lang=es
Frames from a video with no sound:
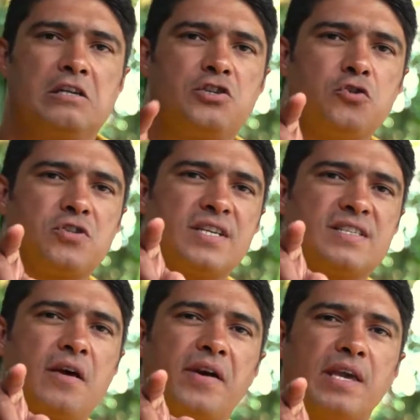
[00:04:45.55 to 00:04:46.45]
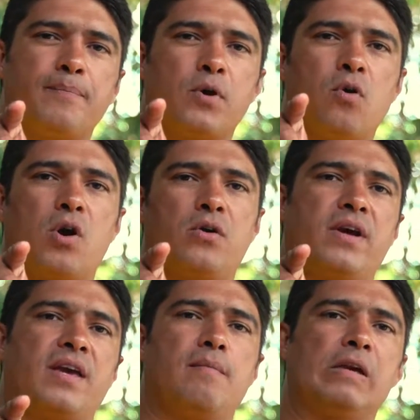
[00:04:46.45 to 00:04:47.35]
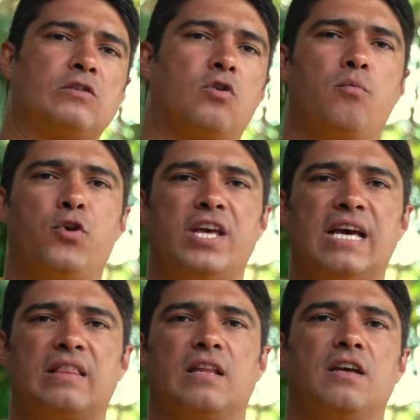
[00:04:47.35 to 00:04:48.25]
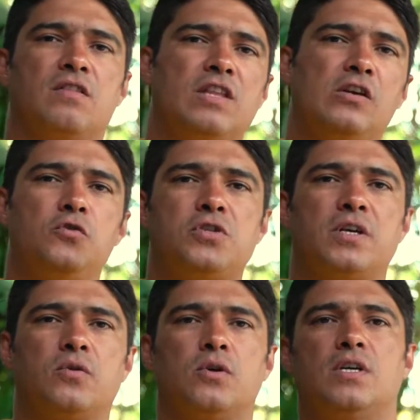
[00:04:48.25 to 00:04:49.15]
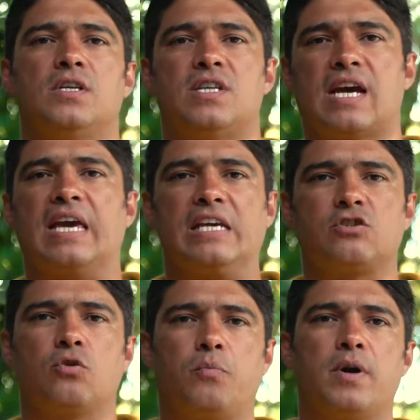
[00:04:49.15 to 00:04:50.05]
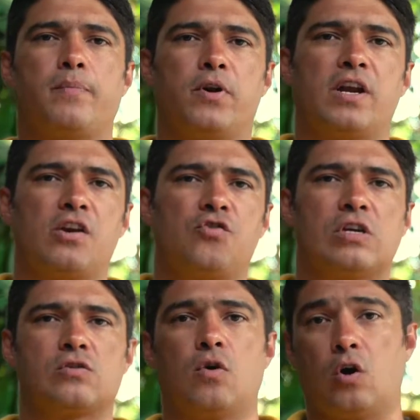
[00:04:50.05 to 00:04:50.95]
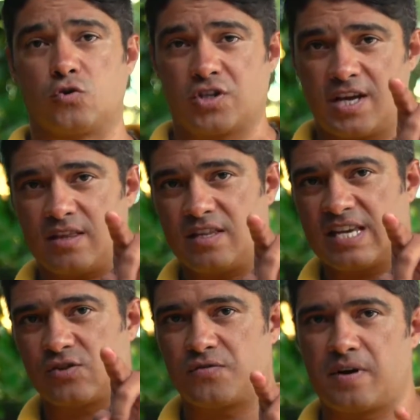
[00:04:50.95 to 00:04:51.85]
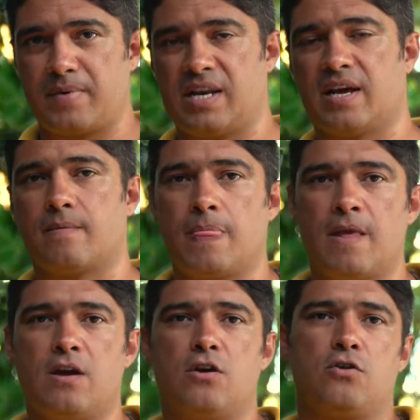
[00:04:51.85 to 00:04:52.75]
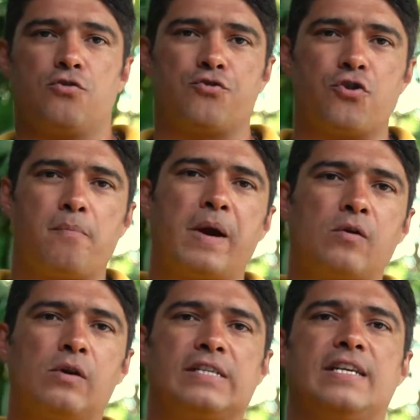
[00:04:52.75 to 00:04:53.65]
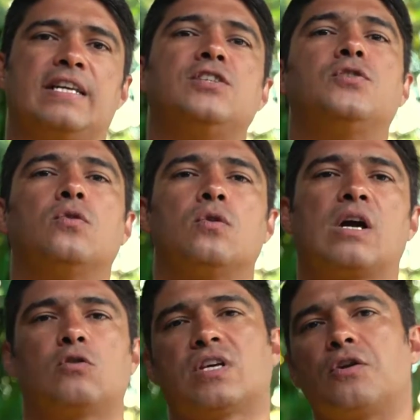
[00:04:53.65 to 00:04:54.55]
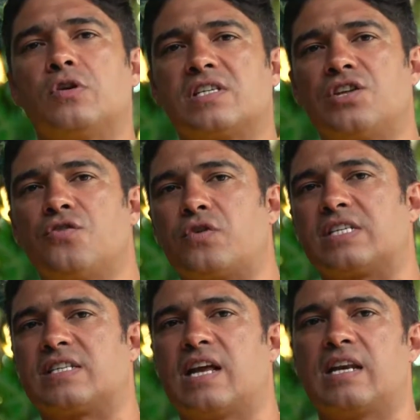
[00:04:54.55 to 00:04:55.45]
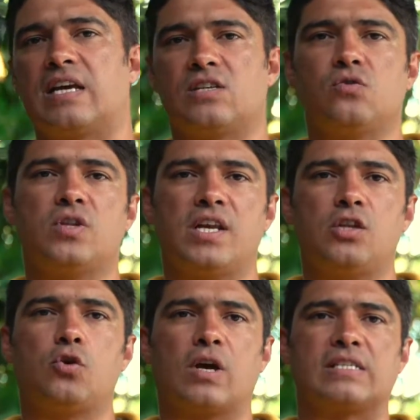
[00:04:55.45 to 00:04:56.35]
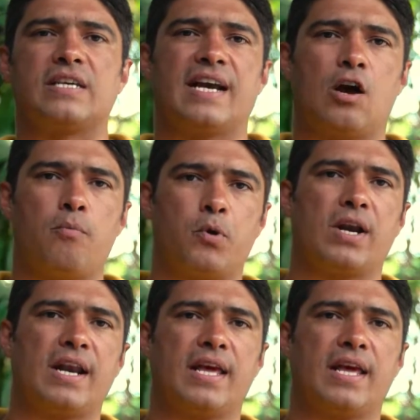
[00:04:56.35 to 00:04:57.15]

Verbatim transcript: Si usted sabe quién provoca una quema en su comunidad, denúncielo, ya que esto puede poner en riesgo a usted y a su familia. Rompa con el silencio. Causar un incendio forestal es un delito castigado por la